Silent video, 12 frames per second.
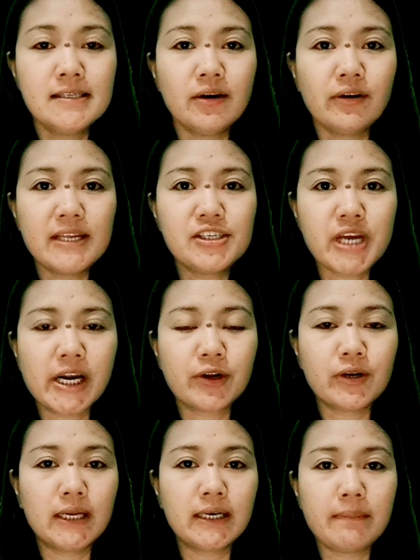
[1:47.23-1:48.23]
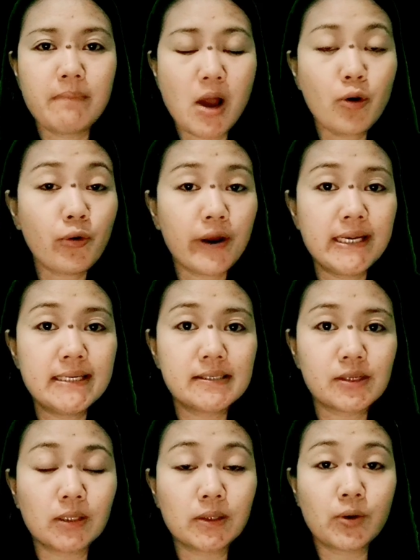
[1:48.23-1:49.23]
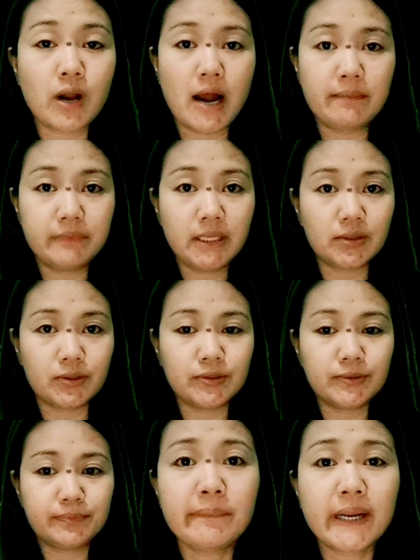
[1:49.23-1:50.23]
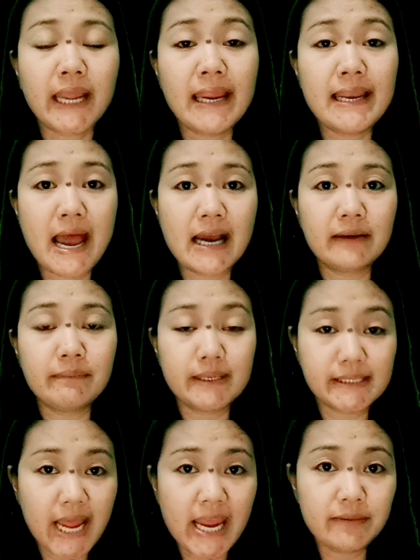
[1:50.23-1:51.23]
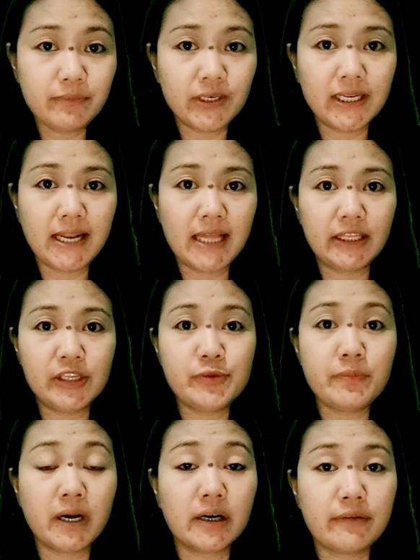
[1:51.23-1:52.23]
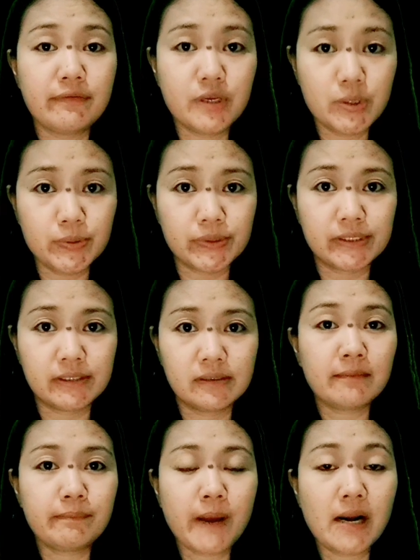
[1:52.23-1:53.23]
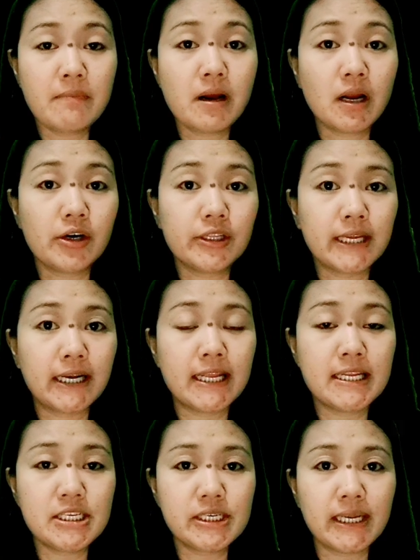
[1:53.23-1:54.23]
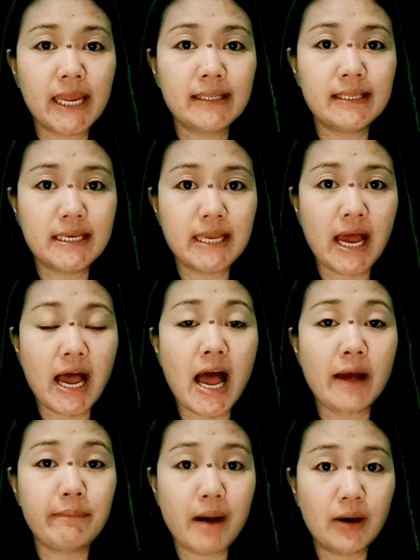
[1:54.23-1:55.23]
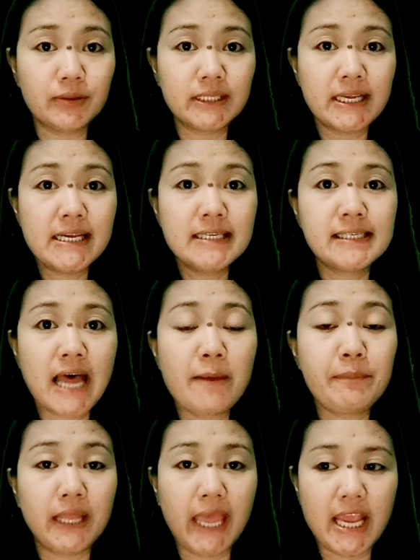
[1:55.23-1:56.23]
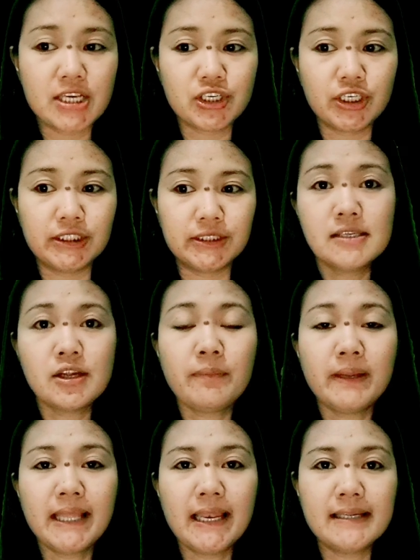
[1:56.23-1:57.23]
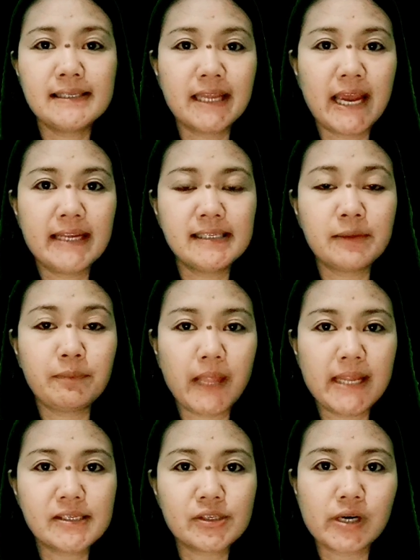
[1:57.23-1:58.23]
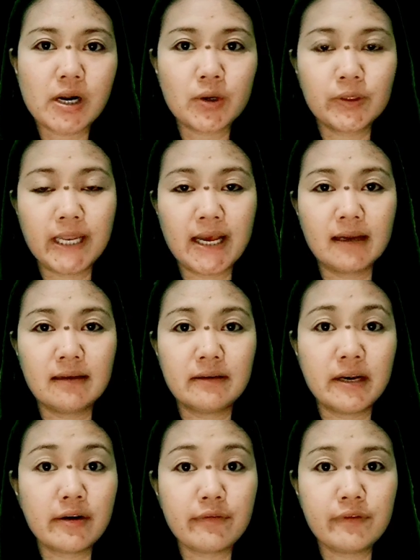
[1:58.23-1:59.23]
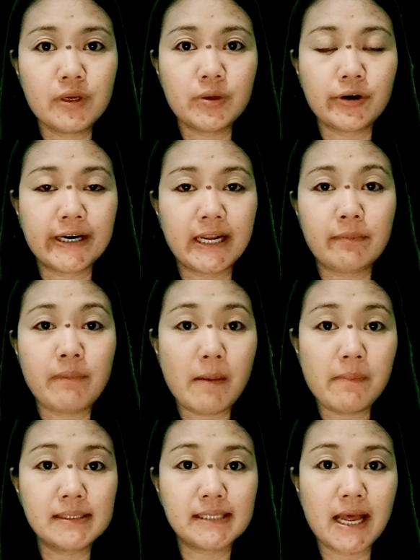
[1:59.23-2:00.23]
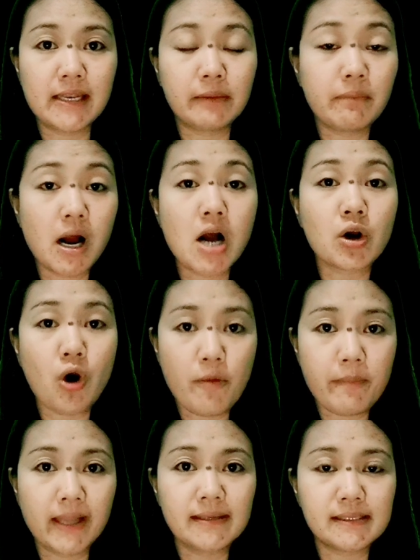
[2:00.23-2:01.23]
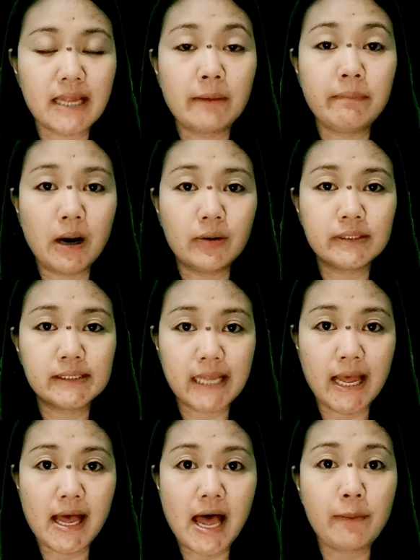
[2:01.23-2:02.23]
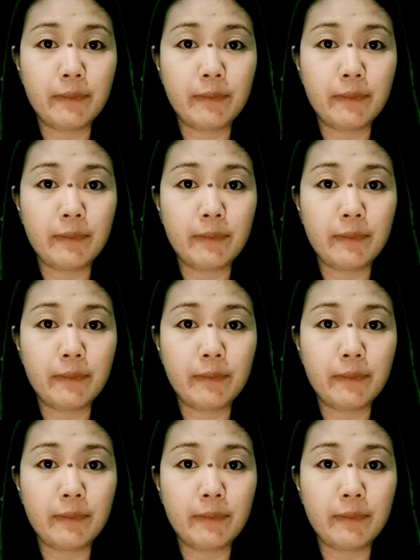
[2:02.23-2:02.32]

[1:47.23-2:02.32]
So guys, share ko lang na bago ko install tong app na to, syempre kailangan basahin muna natin yung mga reviews para magkaroon ka ng initial idea about sa application. So madalas guys, sa Play Store ako nagre-review or nagbabasa ng mga comments about sa